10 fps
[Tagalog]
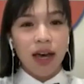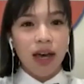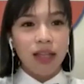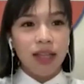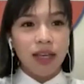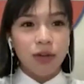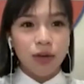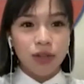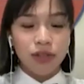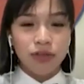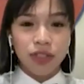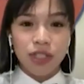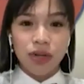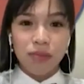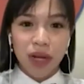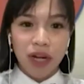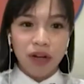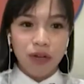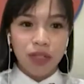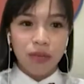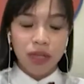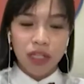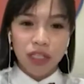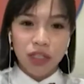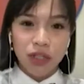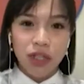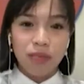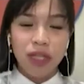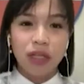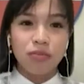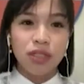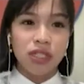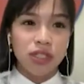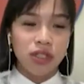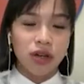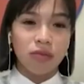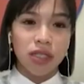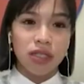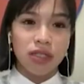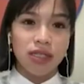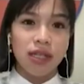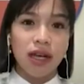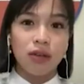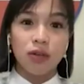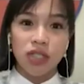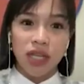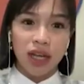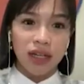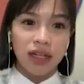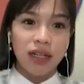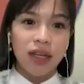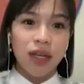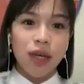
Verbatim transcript: uh, they can order for its repair or demolition depende po sa circumstance ng gusali.